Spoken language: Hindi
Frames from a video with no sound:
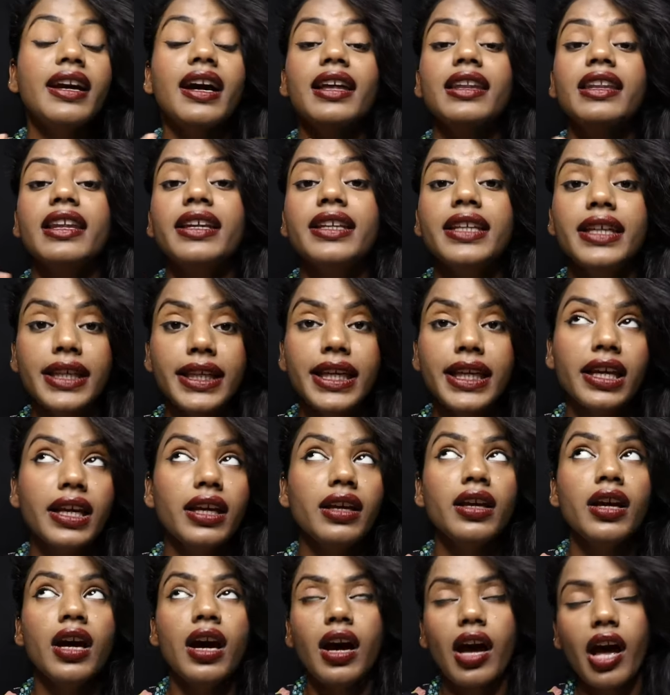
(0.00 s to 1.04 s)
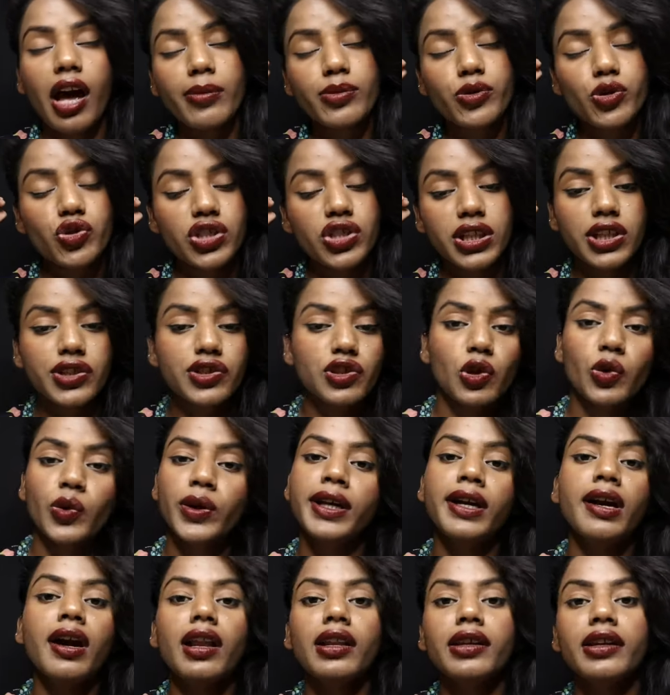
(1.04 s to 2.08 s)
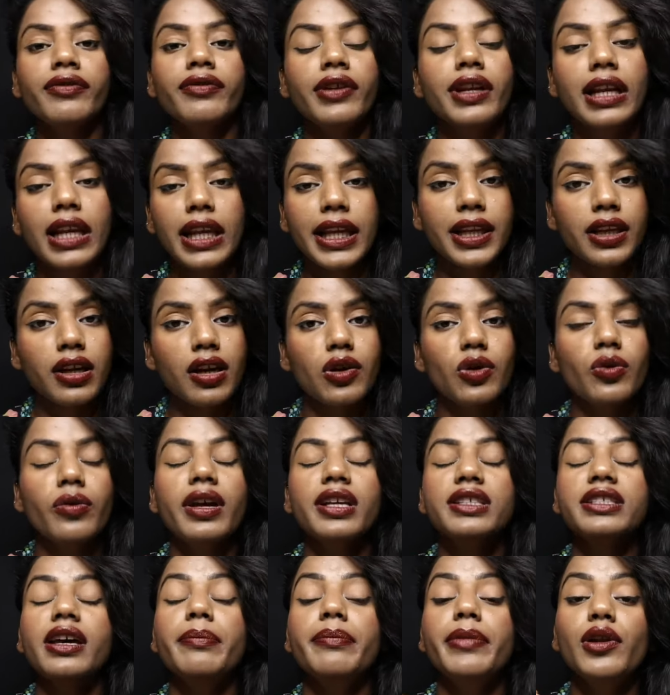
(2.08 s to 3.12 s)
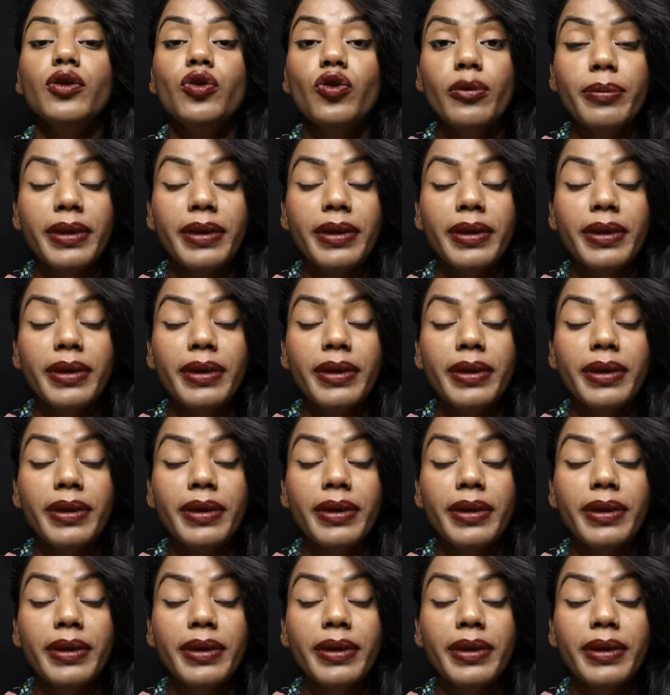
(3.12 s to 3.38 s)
निकालना नहीं है आप सोचें कि चलो निकाल कर फिर क्लीन कर लूँ ऐसा